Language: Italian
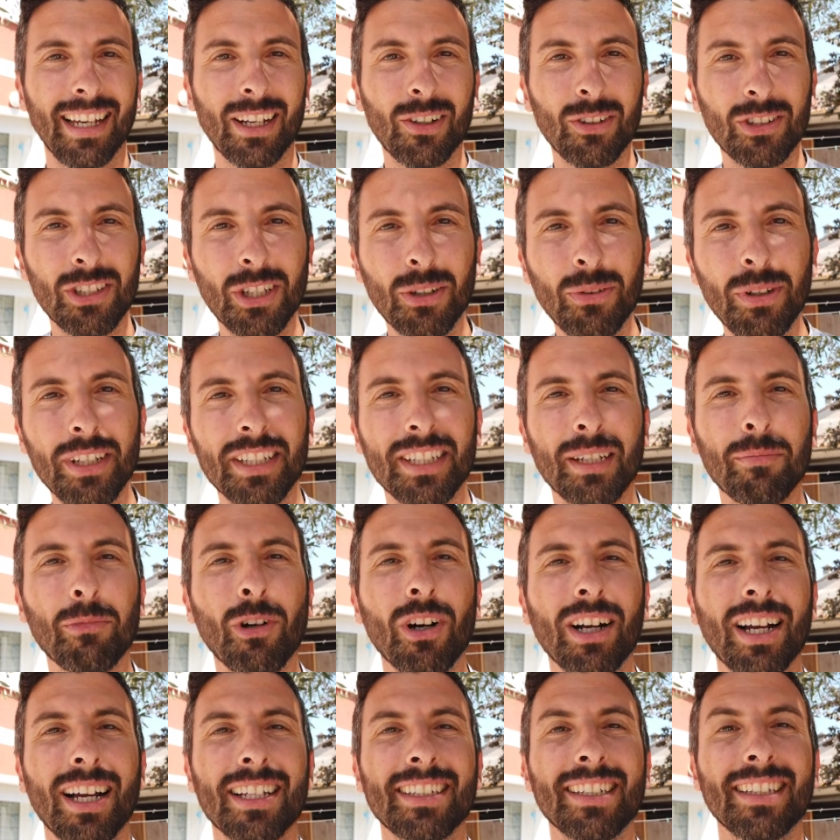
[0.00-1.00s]
Eccoci qui,
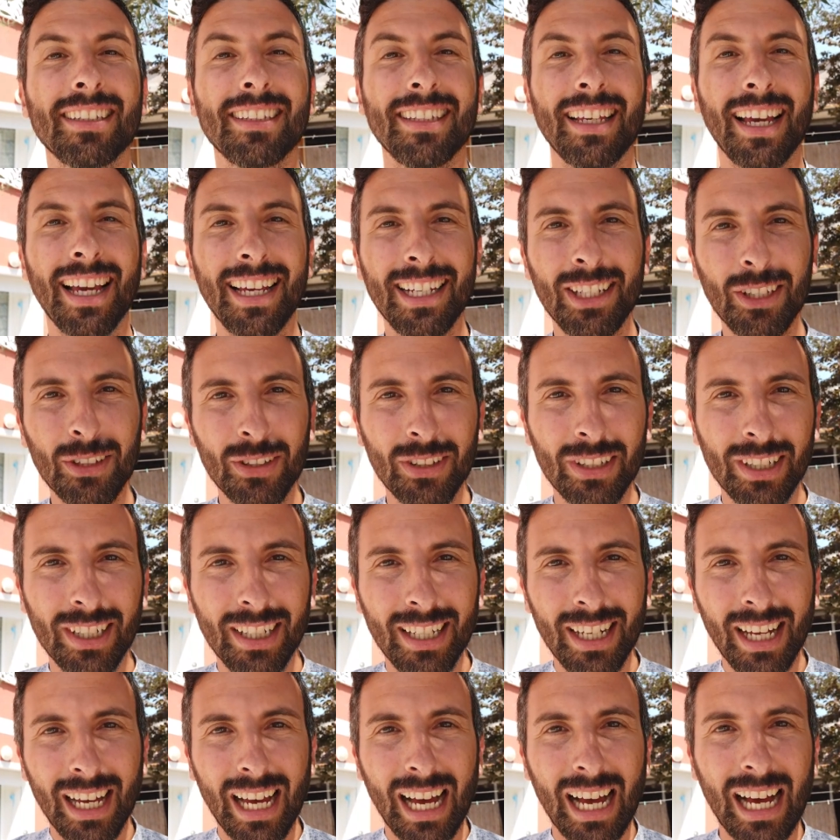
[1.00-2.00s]
siamo a casa di Elio
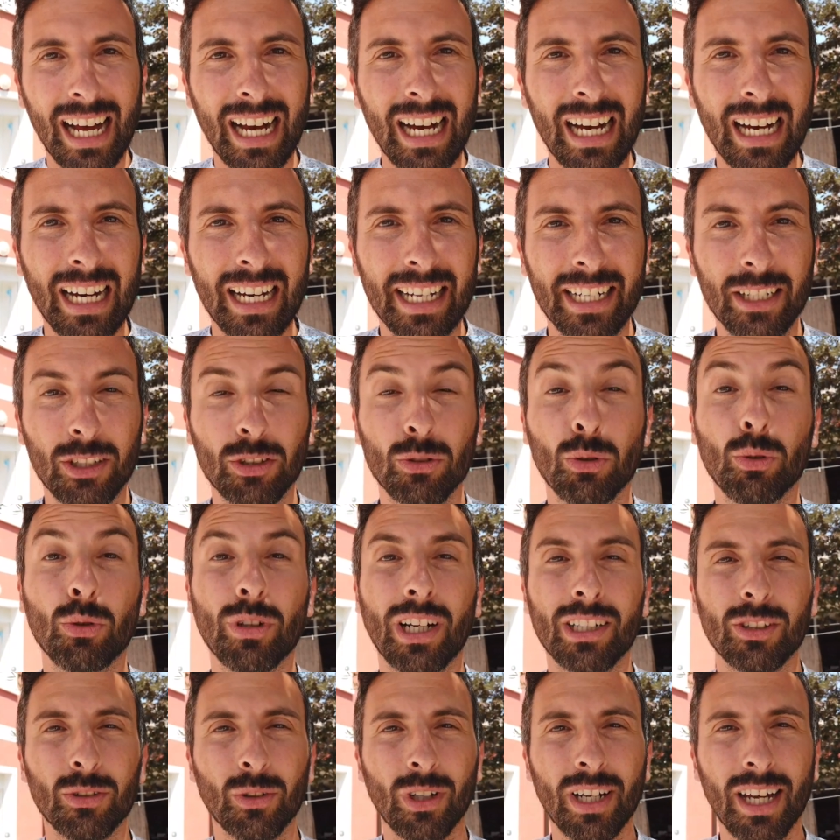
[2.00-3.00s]
ha
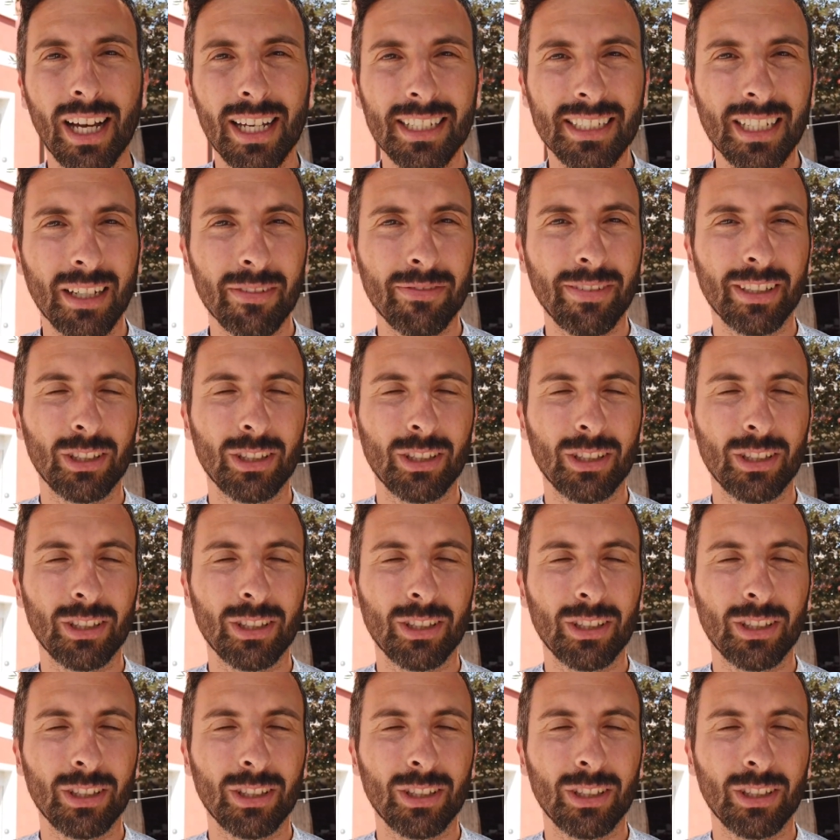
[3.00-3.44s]
ristrutturato casa,